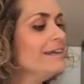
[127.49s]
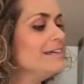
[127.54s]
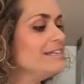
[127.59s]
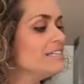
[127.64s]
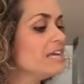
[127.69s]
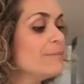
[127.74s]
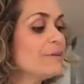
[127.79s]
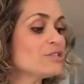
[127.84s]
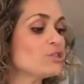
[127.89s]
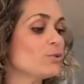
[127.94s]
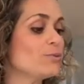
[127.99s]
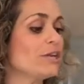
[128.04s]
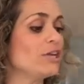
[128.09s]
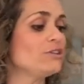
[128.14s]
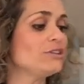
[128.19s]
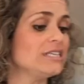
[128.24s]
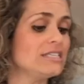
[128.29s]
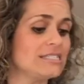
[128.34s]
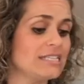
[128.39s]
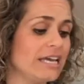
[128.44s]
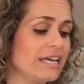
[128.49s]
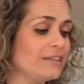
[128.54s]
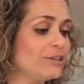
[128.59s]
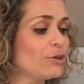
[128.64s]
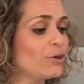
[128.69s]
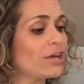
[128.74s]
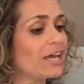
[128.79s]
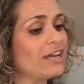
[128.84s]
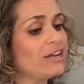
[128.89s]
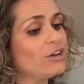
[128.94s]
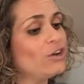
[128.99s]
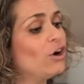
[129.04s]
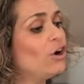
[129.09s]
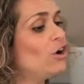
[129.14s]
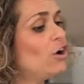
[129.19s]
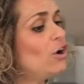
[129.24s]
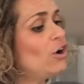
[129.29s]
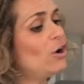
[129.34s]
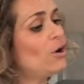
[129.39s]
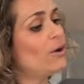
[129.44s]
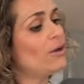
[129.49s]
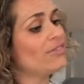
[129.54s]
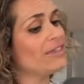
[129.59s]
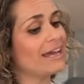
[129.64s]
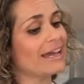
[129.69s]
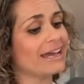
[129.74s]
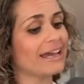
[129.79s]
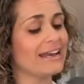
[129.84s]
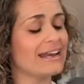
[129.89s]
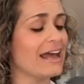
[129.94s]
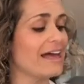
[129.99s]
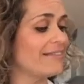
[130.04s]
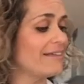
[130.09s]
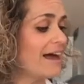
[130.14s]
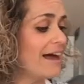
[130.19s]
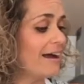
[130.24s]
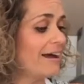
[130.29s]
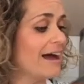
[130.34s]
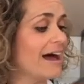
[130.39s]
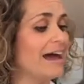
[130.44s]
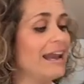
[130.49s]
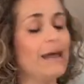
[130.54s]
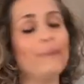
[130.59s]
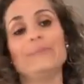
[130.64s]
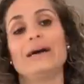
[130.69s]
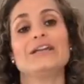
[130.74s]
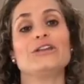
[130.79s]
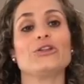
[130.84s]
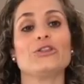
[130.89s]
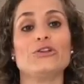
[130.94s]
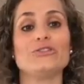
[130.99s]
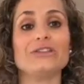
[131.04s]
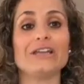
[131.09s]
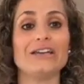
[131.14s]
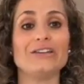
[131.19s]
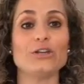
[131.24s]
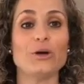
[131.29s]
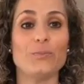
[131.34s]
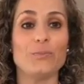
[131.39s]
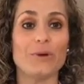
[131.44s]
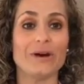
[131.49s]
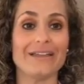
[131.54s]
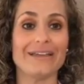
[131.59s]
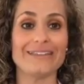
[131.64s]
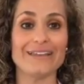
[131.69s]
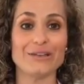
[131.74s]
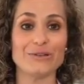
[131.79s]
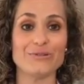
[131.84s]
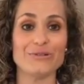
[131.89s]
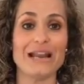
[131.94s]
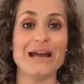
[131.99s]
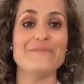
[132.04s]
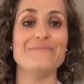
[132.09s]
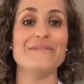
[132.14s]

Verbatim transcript: Ya me estuvieron diciendo que no deje nada a la mano donde yo pueda de alguna